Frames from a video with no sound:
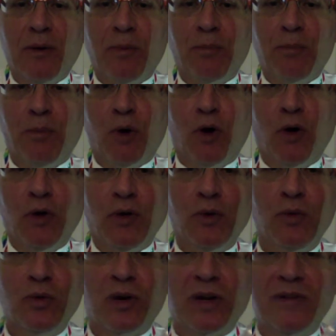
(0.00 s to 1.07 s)
poi
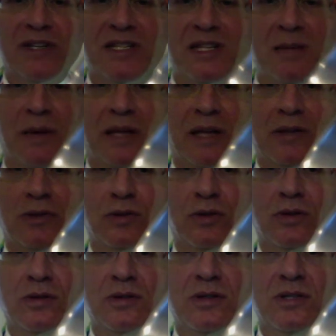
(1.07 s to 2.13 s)
un
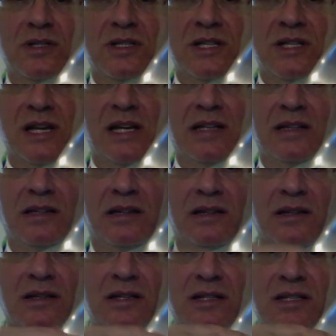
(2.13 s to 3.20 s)
rivestimento sia in
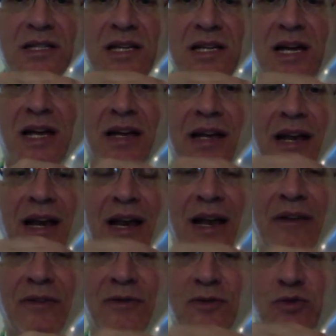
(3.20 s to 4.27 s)
sia nella
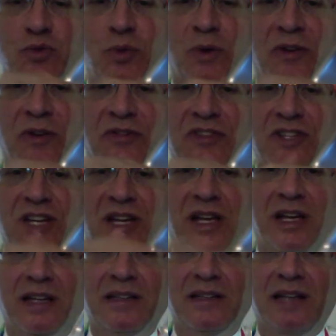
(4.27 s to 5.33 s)
superficie
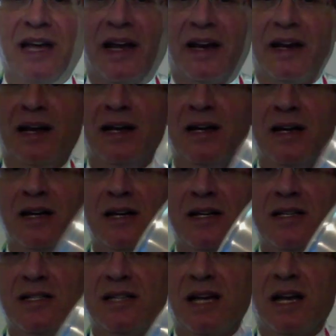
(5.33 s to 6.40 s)
interna
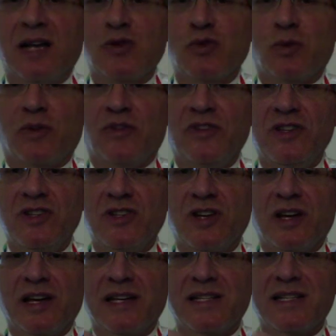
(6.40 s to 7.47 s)
sia alla superficie
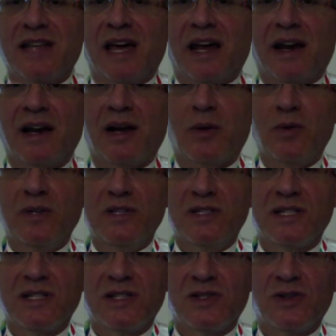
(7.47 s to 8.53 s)
esterna, qui in
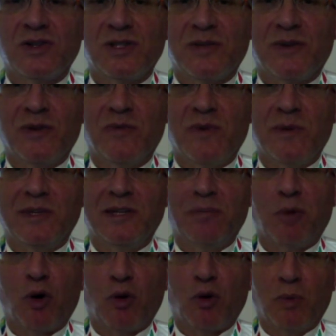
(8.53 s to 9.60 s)
sezione si vede ovviamente
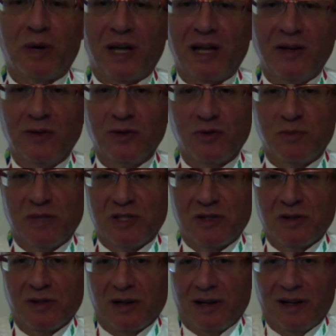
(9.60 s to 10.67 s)
poco perché lo
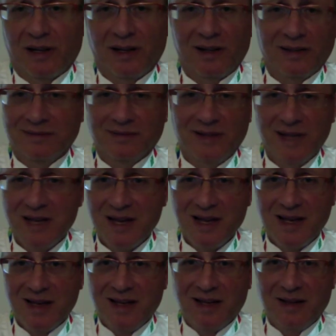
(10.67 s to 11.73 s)
spessore
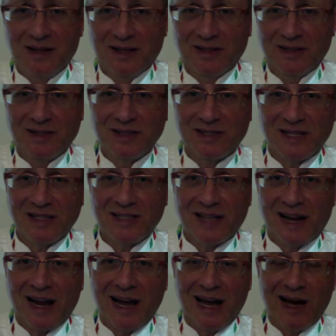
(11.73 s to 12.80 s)
eh,
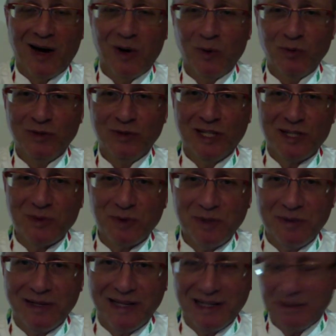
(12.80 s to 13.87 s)
sarà un decimo di
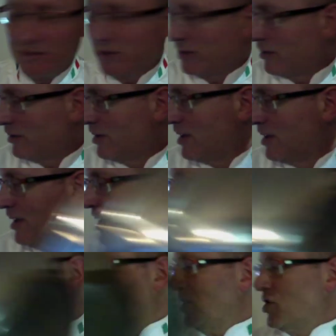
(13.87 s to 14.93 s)
millimetro,
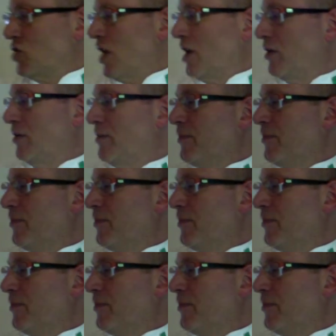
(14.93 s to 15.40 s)
che è di acciaio.